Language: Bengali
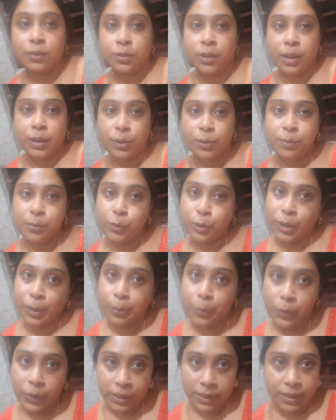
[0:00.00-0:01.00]
তো এখন
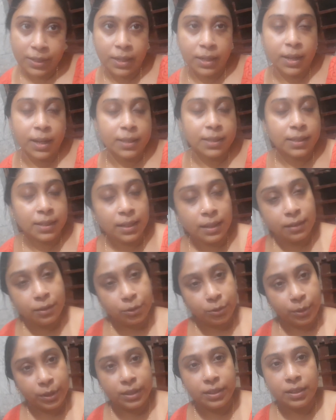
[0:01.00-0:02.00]
মোটামুটি ঠিক আছি
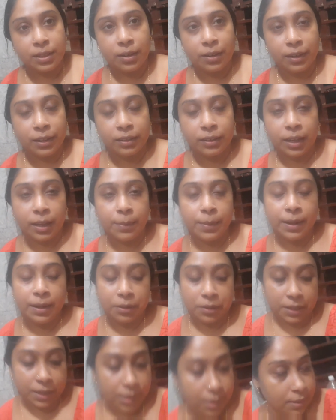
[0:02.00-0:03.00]
শরীরটা অনেকটাই
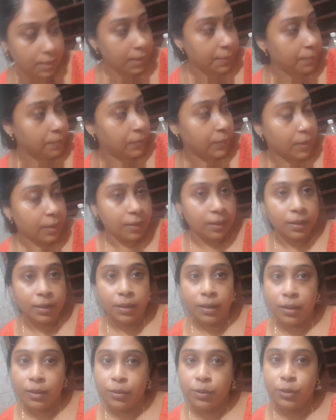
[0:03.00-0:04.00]
ভালো আছে
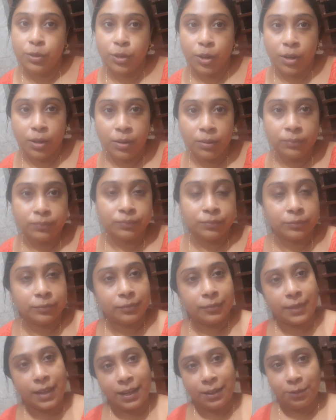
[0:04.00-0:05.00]
তো চলো
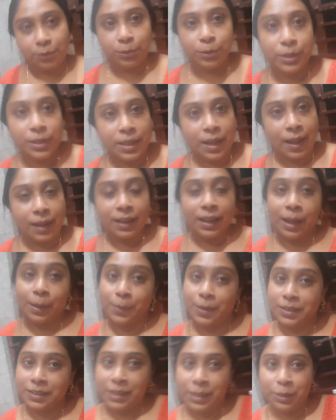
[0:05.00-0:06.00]
এইটুকুই থাক
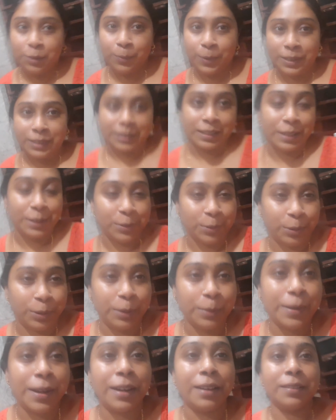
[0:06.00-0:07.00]
আবার সেই তোমাদের সাথে
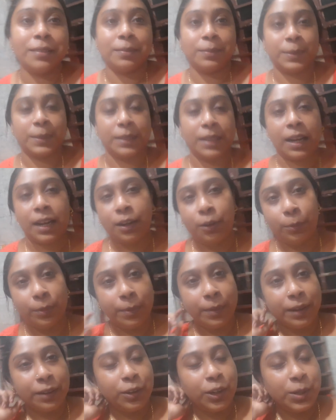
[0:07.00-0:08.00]
শনিবার আর
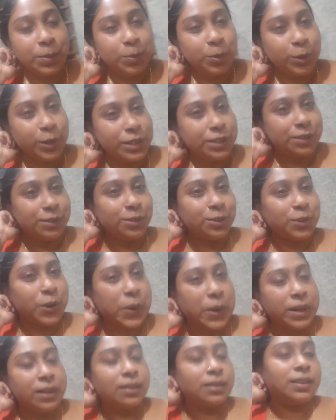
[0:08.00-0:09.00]
রবিবার গল্প হয়েছিল
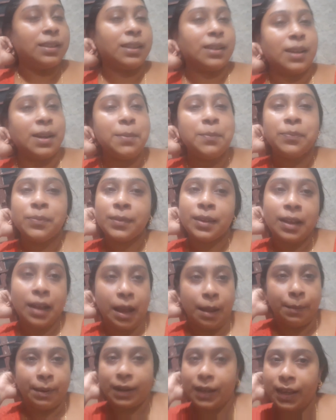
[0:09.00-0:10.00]
সকালের দিকে
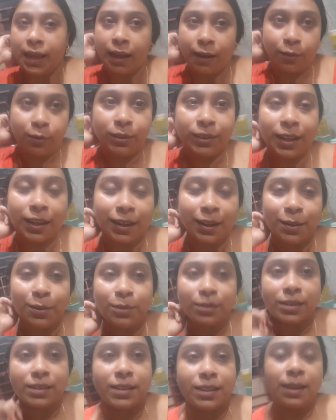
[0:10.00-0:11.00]
আবার এই এখন দেখা
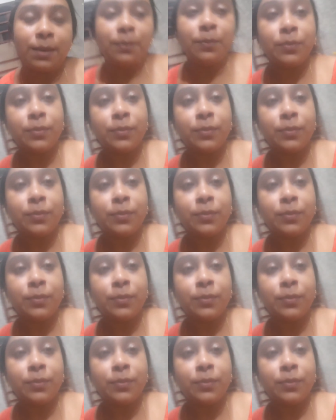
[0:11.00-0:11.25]
হচ্ছে